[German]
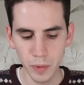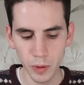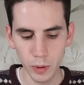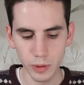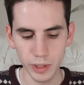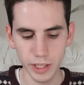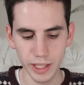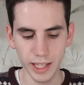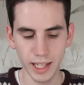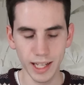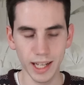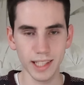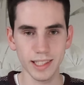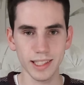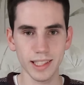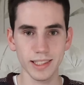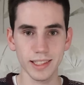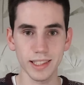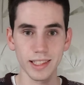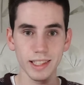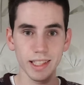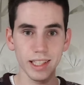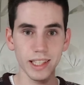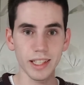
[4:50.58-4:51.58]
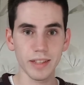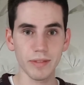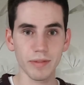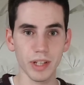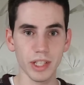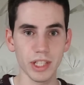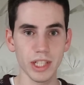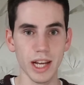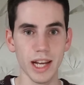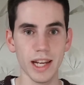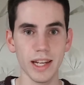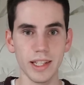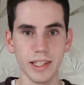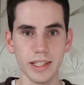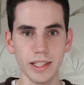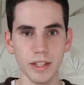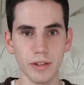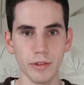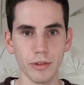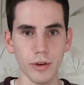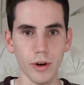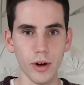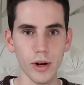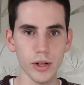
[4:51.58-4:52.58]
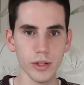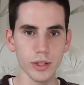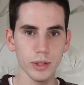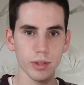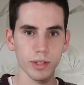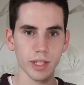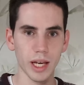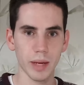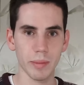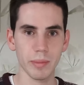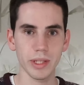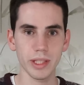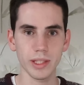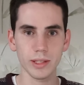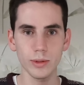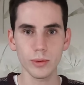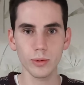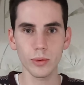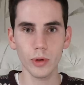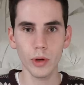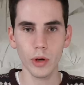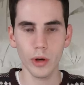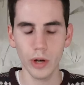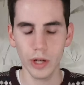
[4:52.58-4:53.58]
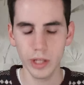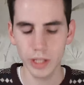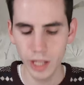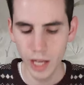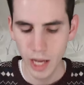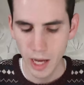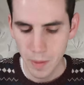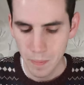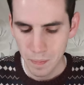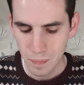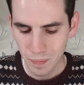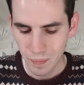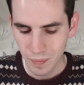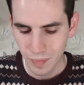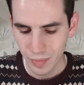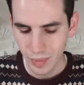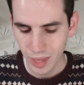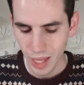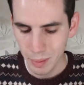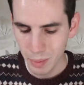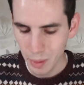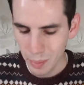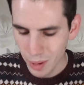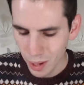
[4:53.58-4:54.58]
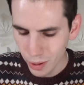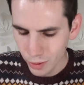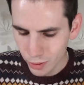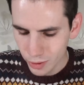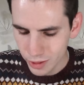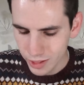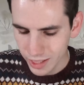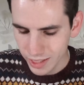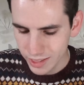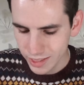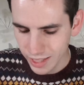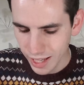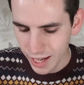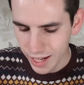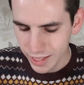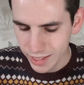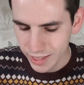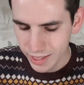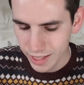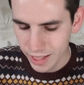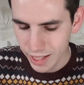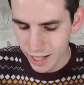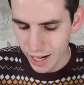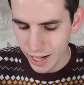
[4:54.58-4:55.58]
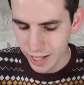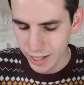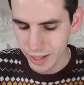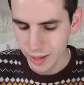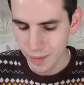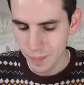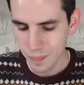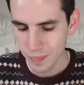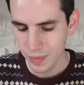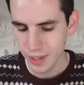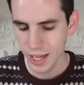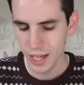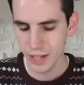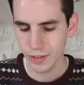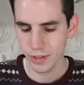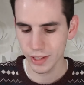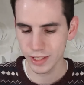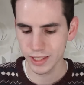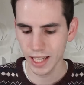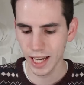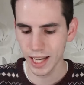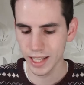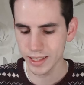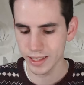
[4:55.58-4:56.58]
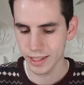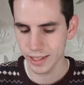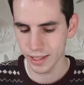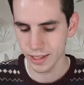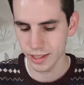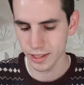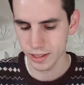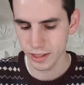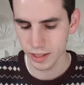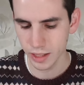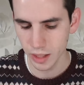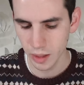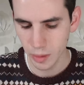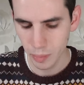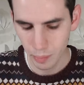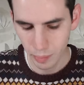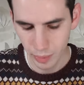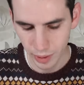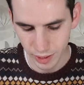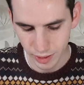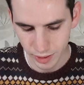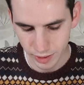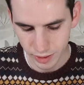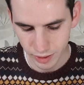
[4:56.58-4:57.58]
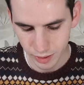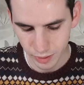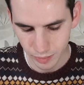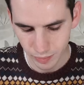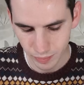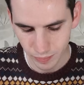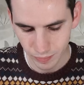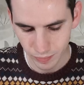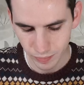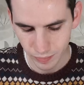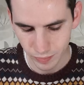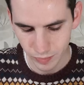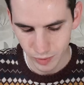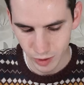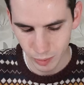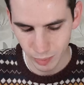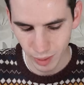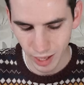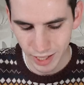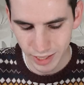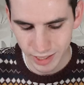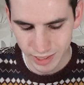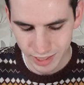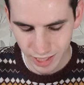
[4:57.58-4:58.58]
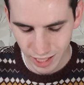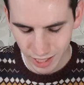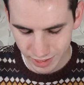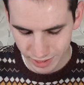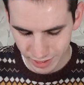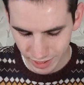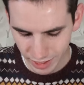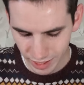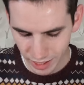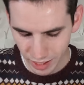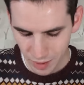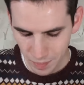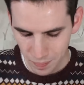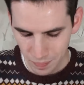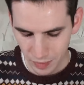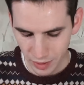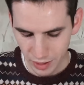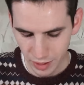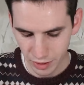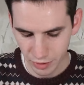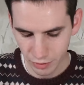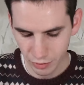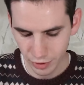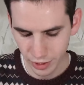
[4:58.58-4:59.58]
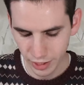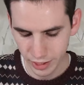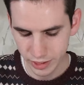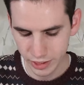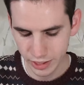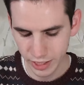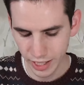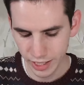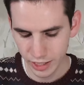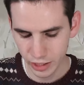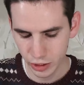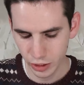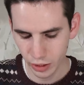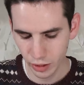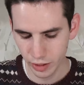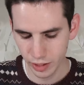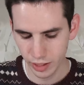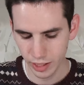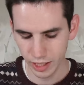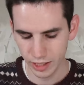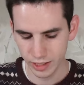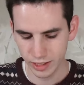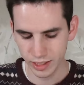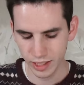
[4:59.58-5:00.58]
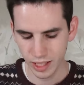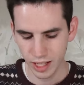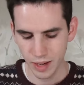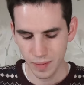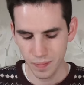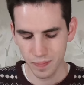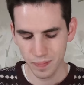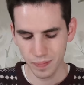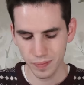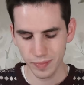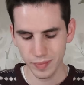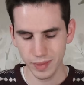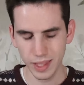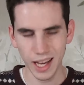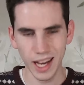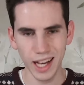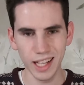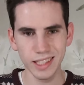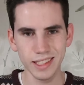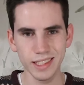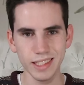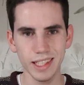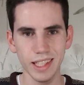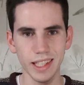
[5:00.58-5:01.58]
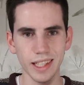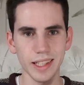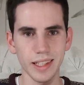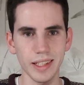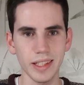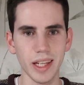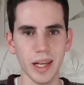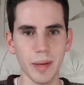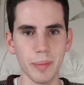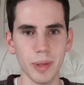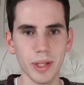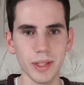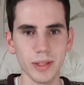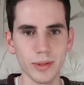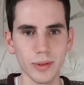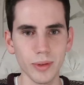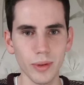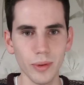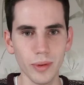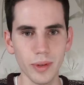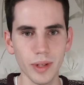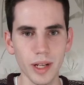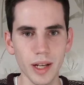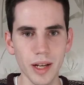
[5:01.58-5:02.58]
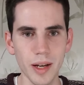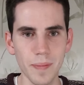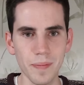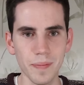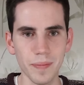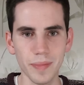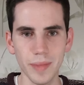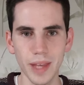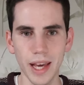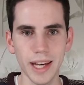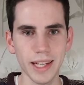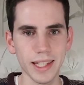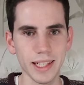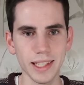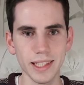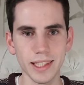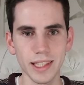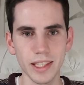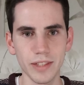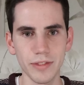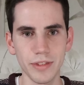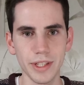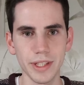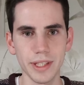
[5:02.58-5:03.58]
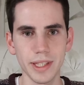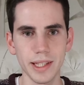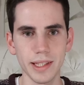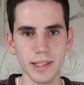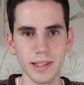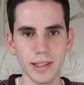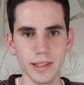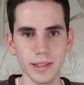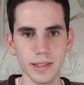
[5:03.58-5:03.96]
Und die Galater sind ihnen wahrscheinlich gefolgt und haben ihnen zugehört. Aber Paulus, er zeigt hier ein etwas anderes Bild. Zum einen sagt er in Vers 6 schon, dass Ansehen der Person eigentlich nicht wichtig